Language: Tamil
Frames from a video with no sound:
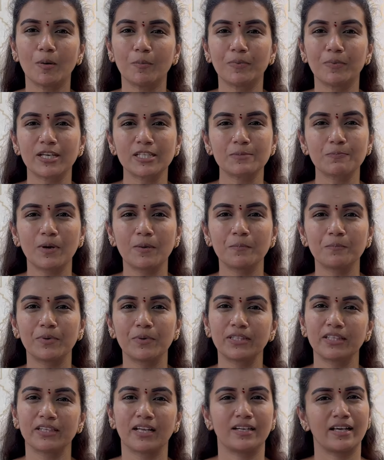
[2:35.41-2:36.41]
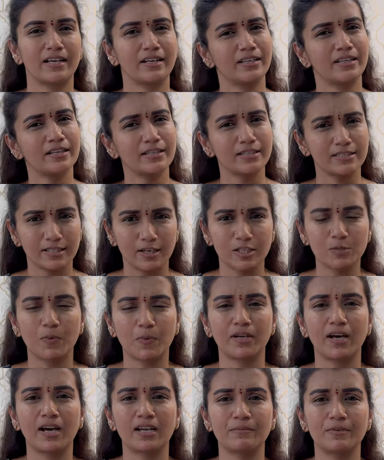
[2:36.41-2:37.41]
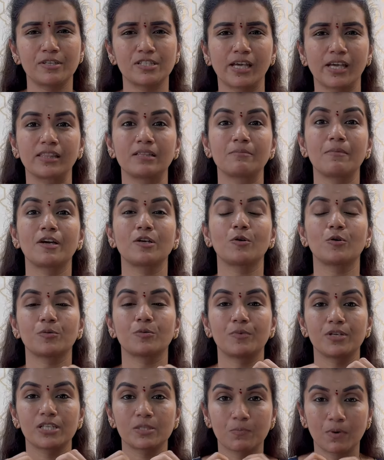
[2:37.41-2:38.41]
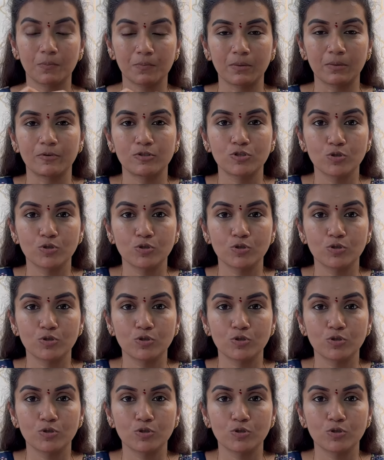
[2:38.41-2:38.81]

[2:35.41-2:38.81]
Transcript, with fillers: ப்ரெஸ் பம்ப் பற்றி நான் நிறைய ரிசர்ச் பண்ண ஆரம்பித்தேன் எந்த மாதிரி ஒரு ப்ரெஸ் பம்ப் நம்ம